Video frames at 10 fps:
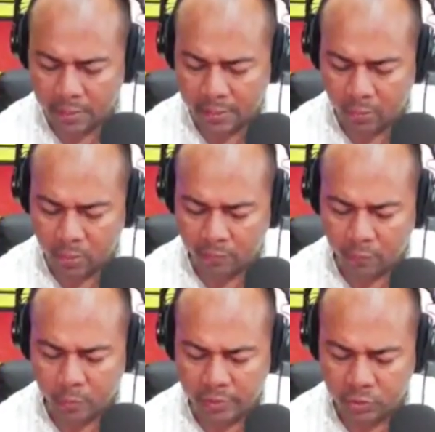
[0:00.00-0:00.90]
una
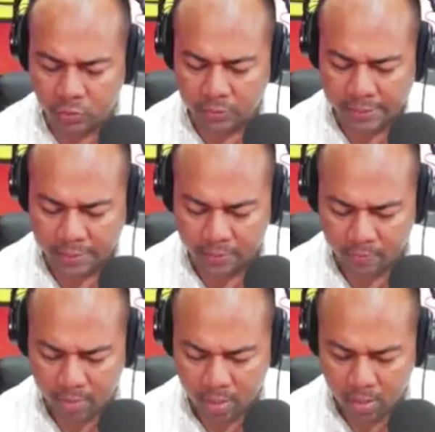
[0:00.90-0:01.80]
información de
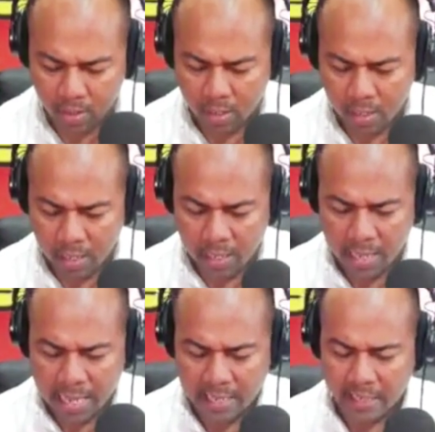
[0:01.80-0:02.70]

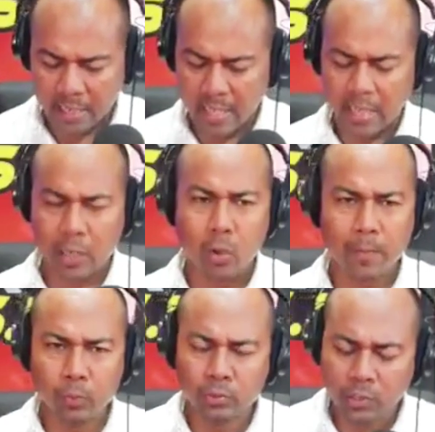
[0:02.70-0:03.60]
are,
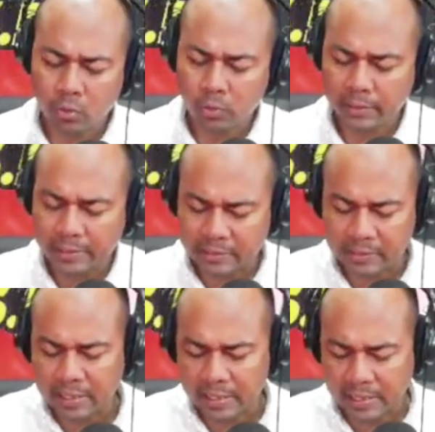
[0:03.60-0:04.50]
arecoa.com,
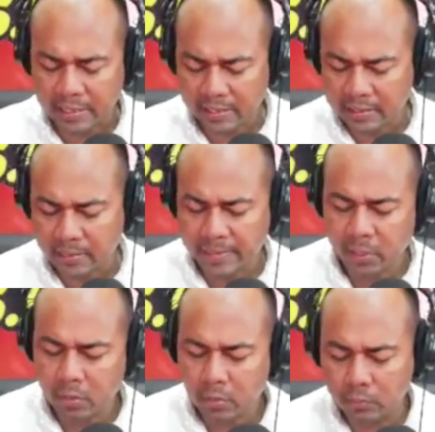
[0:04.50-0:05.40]
este
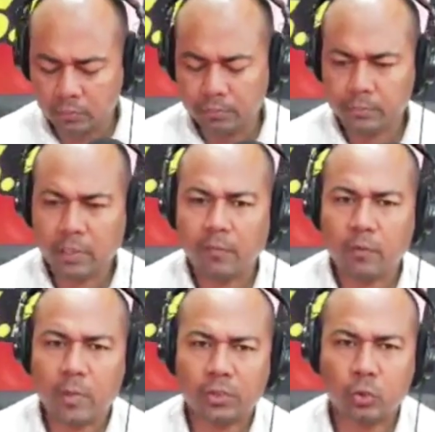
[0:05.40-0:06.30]
medio de
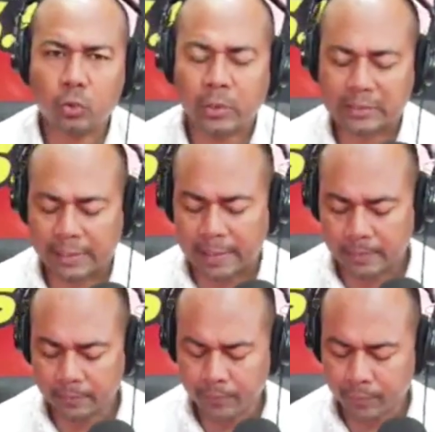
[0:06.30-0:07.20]
información turística
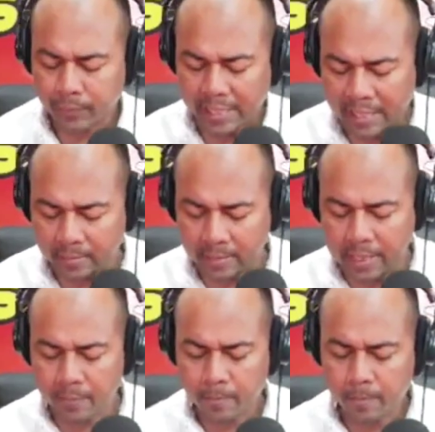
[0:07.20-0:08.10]
que
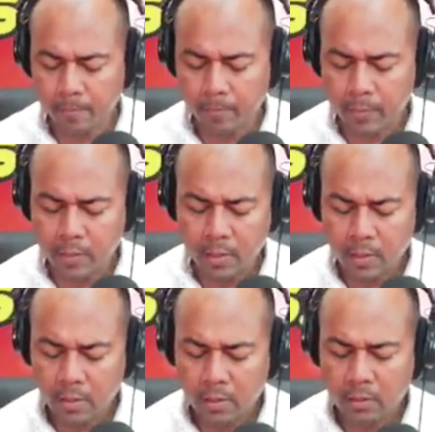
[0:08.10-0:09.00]
habla
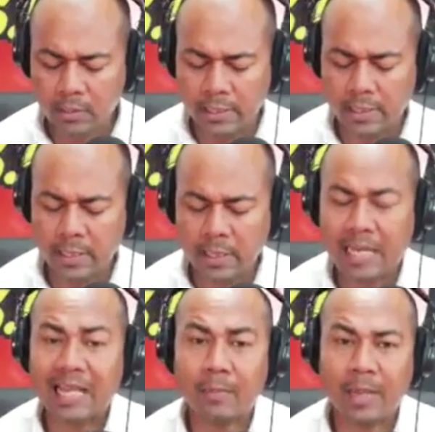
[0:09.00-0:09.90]
de
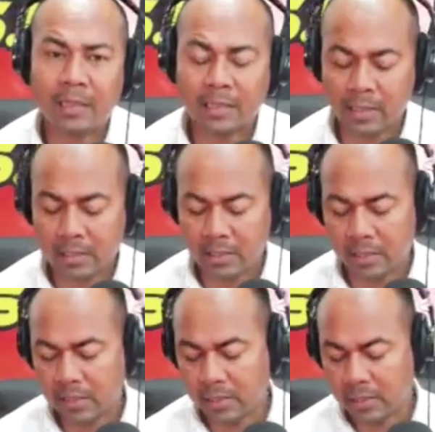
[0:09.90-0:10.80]
la demanda
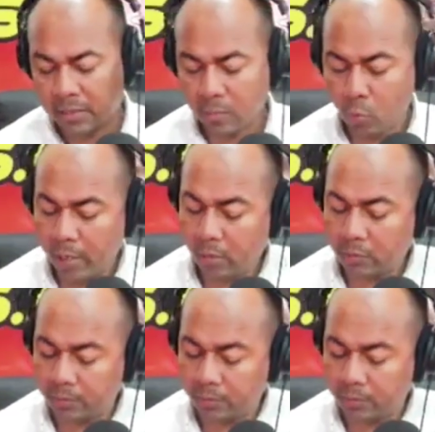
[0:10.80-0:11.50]
de vuelos